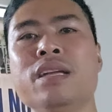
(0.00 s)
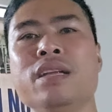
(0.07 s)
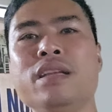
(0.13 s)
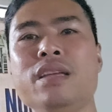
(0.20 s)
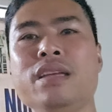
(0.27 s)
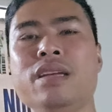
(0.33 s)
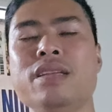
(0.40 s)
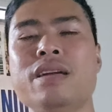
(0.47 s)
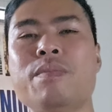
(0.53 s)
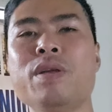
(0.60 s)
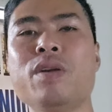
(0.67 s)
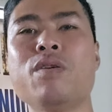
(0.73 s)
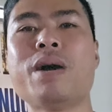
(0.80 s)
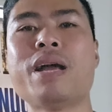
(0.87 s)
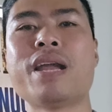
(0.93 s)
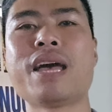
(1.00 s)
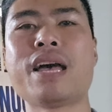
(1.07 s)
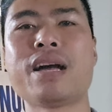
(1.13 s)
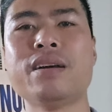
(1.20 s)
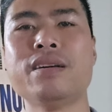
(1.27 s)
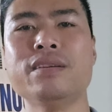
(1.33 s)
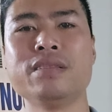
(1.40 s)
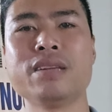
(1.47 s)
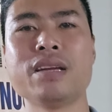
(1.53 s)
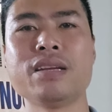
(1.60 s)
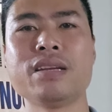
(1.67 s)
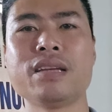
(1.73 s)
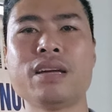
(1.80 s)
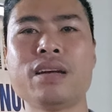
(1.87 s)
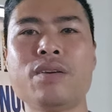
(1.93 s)
thì nhà mình có bán hàng ở
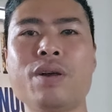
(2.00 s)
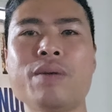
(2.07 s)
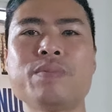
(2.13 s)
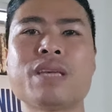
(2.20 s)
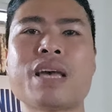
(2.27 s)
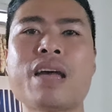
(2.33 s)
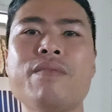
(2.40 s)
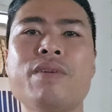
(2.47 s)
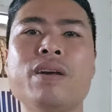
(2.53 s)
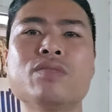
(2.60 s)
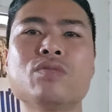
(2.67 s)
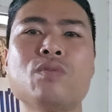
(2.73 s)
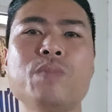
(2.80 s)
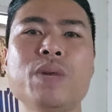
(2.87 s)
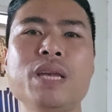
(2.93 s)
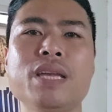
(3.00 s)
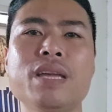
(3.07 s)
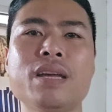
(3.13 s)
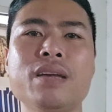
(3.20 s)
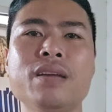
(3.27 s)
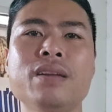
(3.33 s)
trên website và shopee nhé